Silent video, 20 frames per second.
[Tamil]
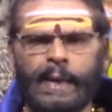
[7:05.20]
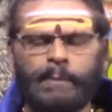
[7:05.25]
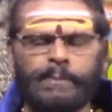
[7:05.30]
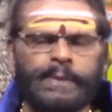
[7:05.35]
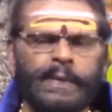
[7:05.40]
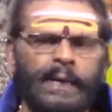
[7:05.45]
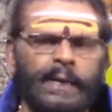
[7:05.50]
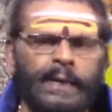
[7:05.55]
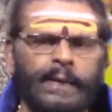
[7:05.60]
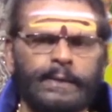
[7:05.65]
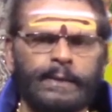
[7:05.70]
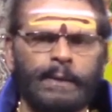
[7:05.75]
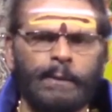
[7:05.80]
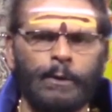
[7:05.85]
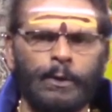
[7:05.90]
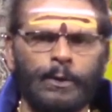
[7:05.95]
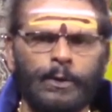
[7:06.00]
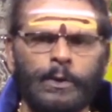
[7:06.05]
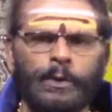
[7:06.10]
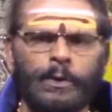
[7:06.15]
நாம் செல்லுகின்ற
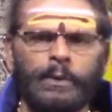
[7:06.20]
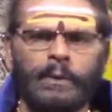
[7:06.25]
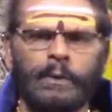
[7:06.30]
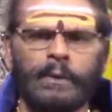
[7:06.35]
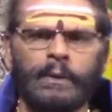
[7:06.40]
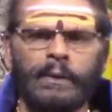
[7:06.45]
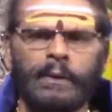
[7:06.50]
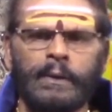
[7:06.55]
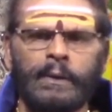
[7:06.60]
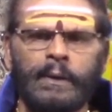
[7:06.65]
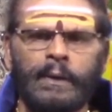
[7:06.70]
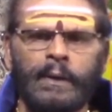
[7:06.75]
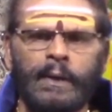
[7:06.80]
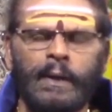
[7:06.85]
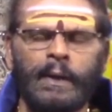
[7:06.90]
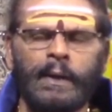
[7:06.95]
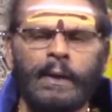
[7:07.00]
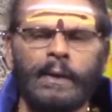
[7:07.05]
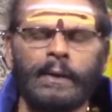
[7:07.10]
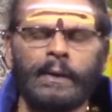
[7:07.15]
பொழுது
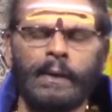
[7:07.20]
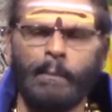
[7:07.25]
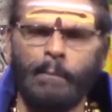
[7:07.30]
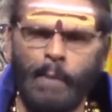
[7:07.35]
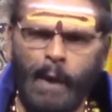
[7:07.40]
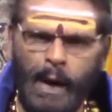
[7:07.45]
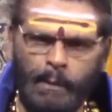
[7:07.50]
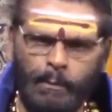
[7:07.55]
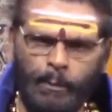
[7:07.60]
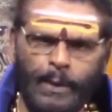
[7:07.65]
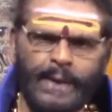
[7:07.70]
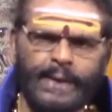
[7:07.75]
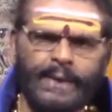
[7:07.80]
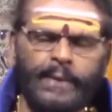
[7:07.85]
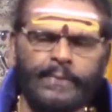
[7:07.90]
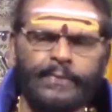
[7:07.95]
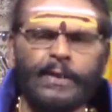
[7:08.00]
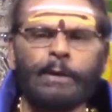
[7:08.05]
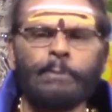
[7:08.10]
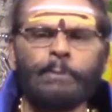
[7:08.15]
நம்மால்
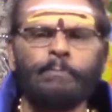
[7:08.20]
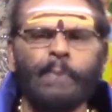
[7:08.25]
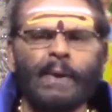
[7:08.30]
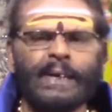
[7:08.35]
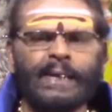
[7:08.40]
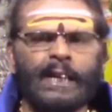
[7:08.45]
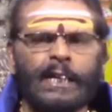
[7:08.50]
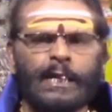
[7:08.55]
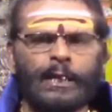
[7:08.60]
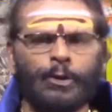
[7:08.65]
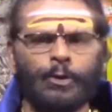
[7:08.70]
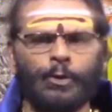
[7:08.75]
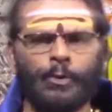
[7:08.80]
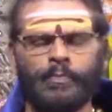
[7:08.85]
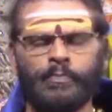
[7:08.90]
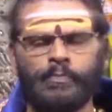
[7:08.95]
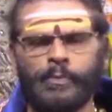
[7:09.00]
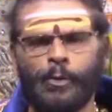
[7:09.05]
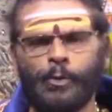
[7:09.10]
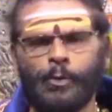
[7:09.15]
முடிந்த திருப்பணிகளுக்கு
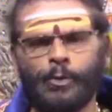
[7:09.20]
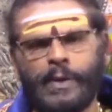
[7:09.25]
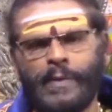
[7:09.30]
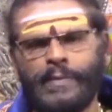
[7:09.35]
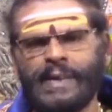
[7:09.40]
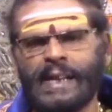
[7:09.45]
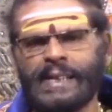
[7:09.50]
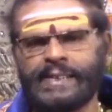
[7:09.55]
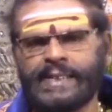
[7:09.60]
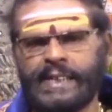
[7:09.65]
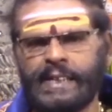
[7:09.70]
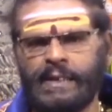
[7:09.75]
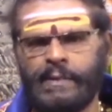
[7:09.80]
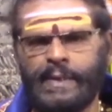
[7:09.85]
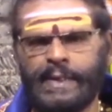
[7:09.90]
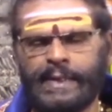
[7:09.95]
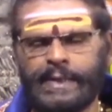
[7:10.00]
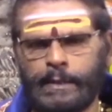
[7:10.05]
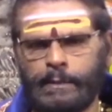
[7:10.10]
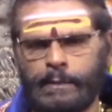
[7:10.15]
உதவிகள் செய்ய
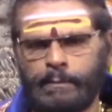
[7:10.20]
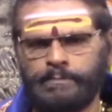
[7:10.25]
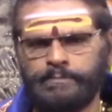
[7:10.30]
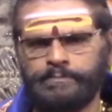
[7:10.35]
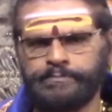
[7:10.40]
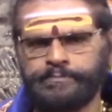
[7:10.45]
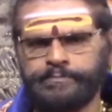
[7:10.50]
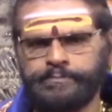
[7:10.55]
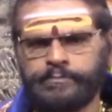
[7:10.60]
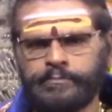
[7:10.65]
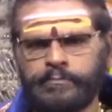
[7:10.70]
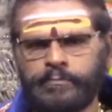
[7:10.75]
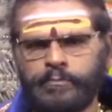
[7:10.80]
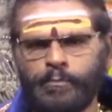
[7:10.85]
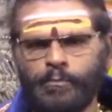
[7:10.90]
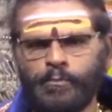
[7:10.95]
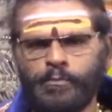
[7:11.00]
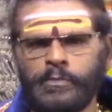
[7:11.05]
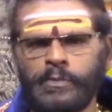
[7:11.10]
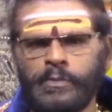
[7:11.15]
வேண்டும்
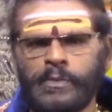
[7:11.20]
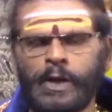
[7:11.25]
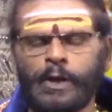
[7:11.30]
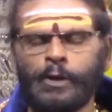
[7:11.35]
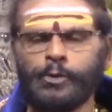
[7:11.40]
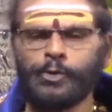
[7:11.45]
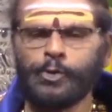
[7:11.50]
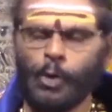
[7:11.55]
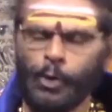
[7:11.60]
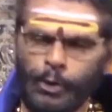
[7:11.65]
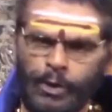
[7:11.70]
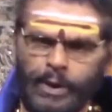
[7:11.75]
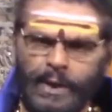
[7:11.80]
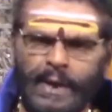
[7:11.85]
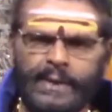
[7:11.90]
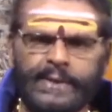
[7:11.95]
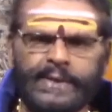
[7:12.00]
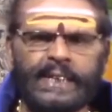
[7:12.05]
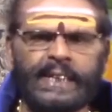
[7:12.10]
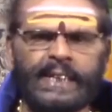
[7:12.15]

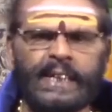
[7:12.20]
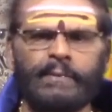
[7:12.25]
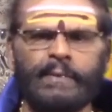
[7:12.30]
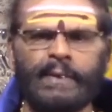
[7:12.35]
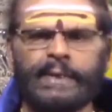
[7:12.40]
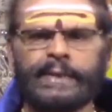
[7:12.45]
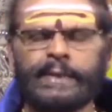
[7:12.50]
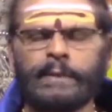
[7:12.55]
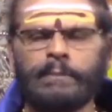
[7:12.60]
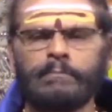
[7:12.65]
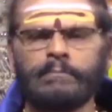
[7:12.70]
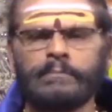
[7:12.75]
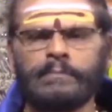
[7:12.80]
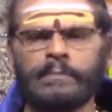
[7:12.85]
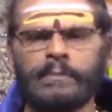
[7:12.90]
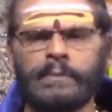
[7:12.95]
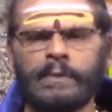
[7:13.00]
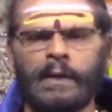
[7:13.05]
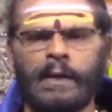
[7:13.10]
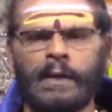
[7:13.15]
தொண்டுகள் செய்ய வேண்டும்
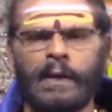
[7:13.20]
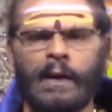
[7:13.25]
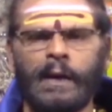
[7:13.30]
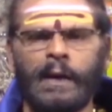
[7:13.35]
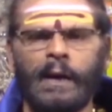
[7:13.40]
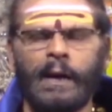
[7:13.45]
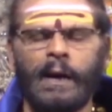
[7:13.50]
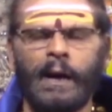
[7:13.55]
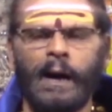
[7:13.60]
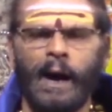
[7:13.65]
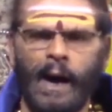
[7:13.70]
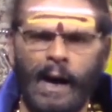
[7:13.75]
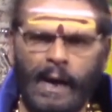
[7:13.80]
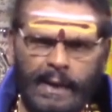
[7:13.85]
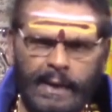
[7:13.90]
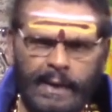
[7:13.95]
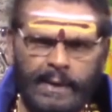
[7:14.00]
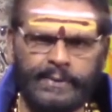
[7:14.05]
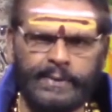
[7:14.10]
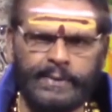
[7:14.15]

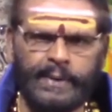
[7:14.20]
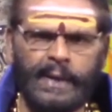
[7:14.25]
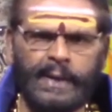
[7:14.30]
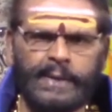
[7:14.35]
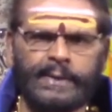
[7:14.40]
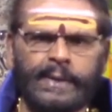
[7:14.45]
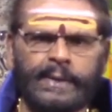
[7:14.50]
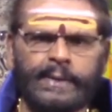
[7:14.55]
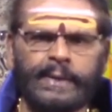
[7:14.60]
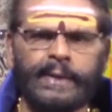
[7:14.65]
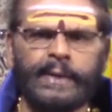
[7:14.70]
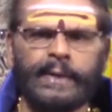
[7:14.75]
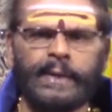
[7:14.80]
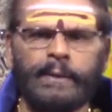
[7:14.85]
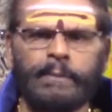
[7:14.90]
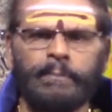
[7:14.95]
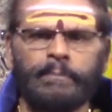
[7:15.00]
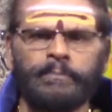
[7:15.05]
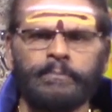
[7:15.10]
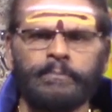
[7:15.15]
ஆலயத்திலே சென்று
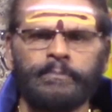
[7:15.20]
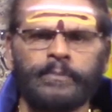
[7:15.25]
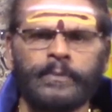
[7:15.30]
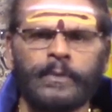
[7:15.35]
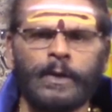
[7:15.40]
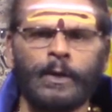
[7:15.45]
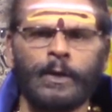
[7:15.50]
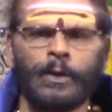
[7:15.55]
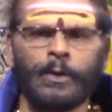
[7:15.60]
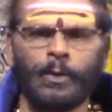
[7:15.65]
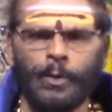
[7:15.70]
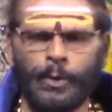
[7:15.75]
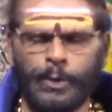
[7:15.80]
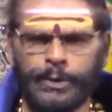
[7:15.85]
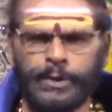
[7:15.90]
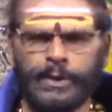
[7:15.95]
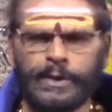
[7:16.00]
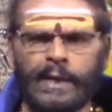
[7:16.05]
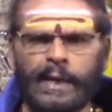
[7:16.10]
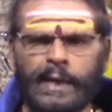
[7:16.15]

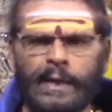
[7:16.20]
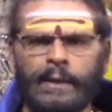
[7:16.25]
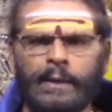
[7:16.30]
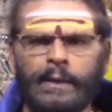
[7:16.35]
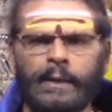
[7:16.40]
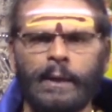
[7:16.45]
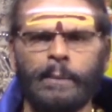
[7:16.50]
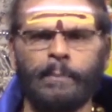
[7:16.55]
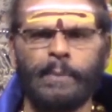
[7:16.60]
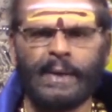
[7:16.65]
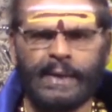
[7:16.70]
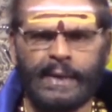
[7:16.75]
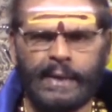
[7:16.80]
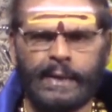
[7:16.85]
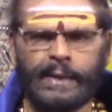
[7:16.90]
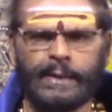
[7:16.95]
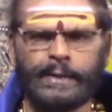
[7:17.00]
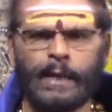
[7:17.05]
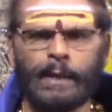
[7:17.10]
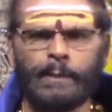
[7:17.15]
கூட்டுதல்
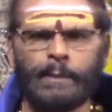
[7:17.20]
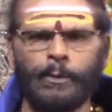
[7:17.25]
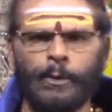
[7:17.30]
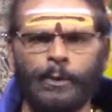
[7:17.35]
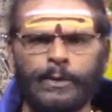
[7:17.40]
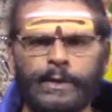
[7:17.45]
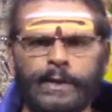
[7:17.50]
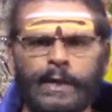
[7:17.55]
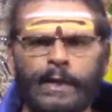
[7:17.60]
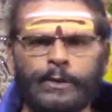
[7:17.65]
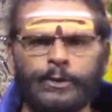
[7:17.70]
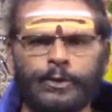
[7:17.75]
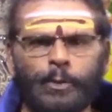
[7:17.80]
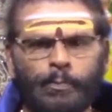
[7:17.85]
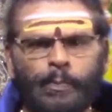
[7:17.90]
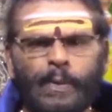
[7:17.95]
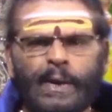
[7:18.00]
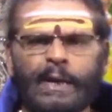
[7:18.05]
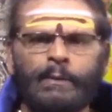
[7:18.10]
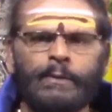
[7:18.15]
பெருக்குதல் போன்ற
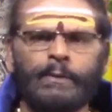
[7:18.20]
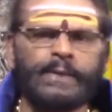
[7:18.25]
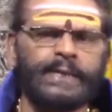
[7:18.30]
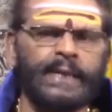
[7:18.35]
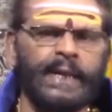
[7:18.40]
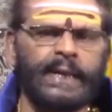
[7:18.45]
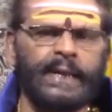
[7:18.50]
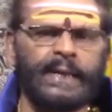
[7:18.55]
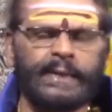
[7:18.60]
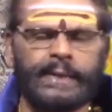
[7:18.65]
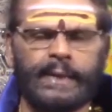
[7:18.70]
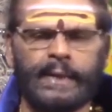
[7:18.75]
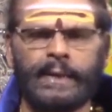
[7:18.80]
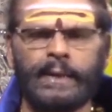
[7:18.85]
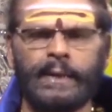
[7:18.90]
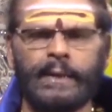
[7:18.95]
துப்பரவு செய்கின்ற